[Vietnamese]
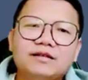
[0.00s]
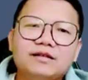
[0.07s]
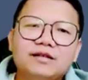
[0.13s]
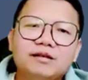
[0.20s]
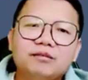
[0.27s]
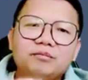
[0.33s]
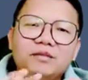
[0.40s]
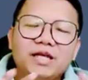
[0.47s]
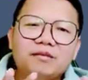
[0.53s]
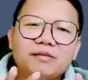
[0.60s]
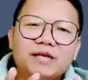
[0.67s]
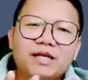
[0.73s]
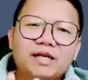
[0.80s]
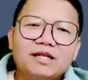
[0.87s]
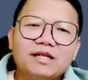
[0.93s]
miền tập
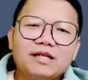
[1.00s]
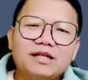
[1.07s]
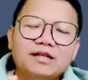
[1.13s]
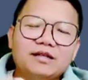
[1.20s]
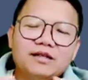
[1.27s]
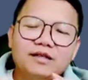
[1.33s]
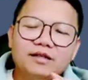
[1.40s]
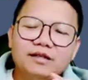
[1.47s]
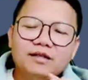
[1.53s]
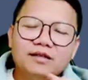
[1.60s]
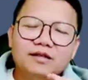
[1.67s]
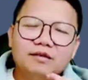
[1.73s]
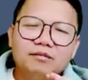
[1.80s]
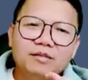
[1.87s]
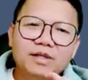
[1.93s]
bản năng này
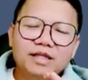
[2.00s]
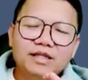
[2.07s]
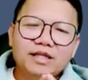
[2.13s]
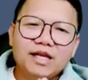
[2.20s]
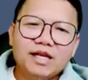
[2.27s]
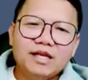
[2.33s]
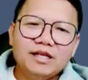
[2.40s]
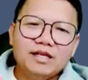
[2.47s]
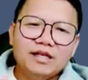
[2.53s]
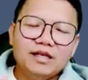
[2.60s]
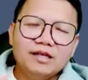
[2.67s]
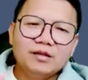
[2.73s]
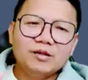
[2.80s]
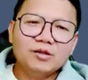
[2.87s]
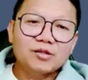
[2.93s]
miền tại
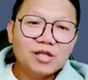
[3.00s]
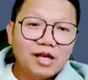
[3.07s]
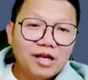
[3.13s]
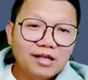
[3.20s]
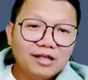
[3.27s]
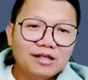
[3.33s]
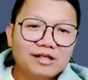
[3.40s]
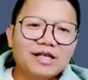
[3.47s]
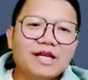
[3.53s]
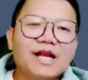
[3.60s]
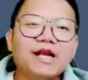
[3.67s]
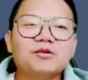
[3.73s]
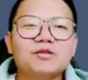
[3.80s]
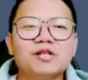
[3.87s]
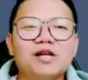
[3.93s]
của sáu nâng
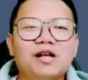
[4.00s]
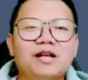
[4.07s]
ạ của sáu